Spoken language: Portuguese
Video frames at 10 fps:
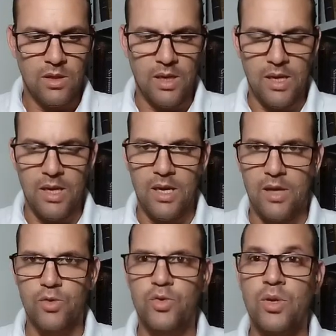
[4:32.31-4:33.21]
É,
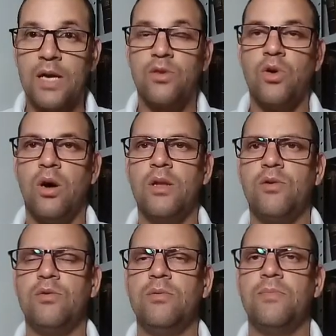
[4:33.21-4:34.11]
eu sou
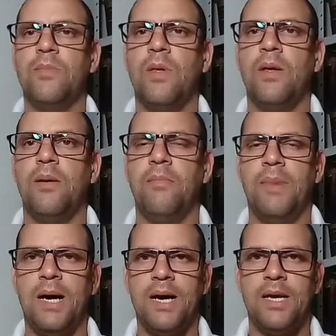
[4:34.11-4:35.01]
católico,
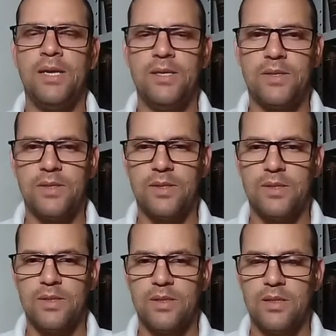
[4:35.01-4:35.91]

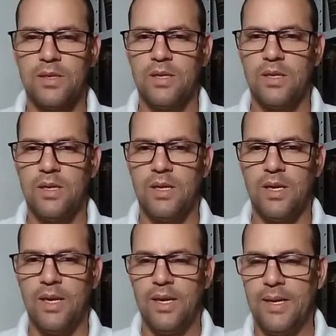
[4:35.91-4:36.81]
mas
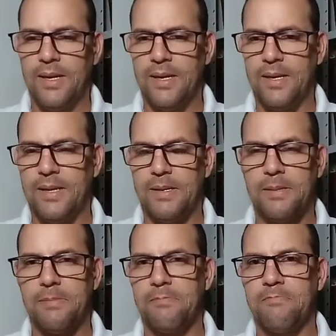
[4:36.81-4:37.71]

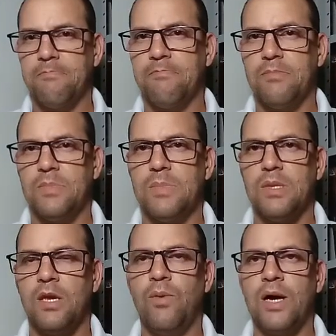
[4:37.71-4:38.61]
é,
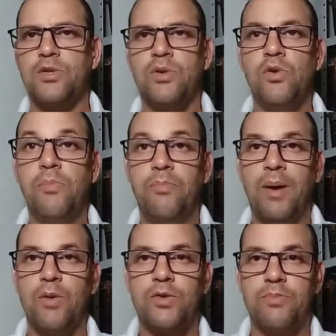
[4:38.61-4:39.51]
eu acho que o,
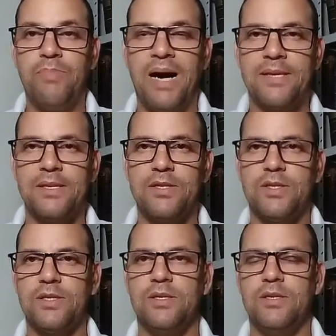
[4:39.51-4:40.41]
os
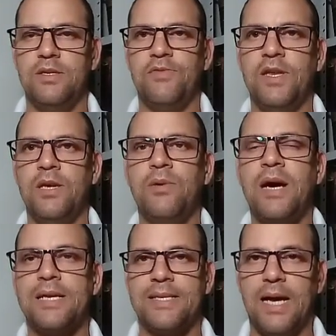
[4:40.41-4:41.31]
padres deveriam
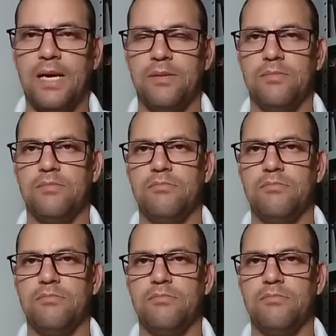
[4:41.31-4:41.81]
casar.